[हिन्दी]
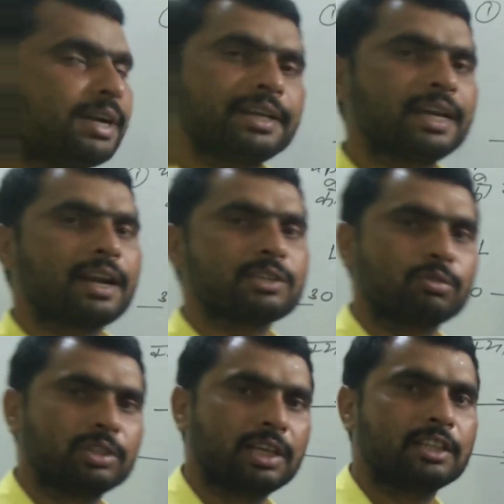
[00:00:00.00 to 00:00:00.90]
मिनट की क्लास
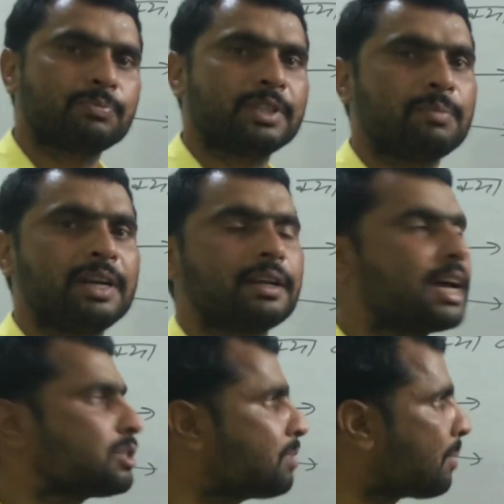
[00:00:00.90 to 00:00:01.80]
होती है दस पंद्रह मिनट
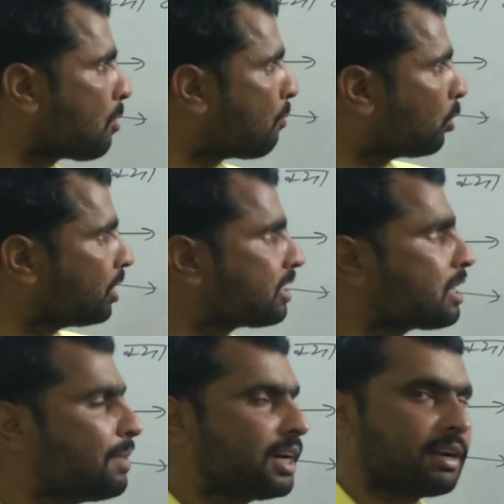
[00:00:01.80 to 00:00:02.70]
क्लास में आपको बहुत ही
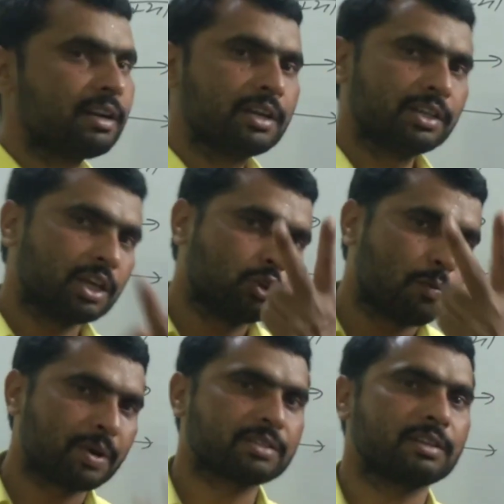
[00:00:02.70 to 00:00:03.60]
अच्छा मैटर ये दो
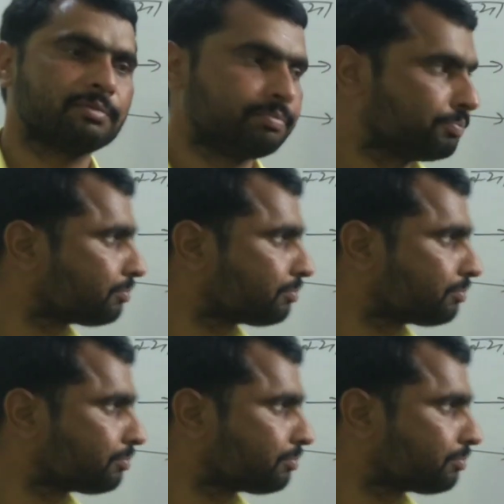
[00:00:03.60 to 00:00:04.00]
पर्सन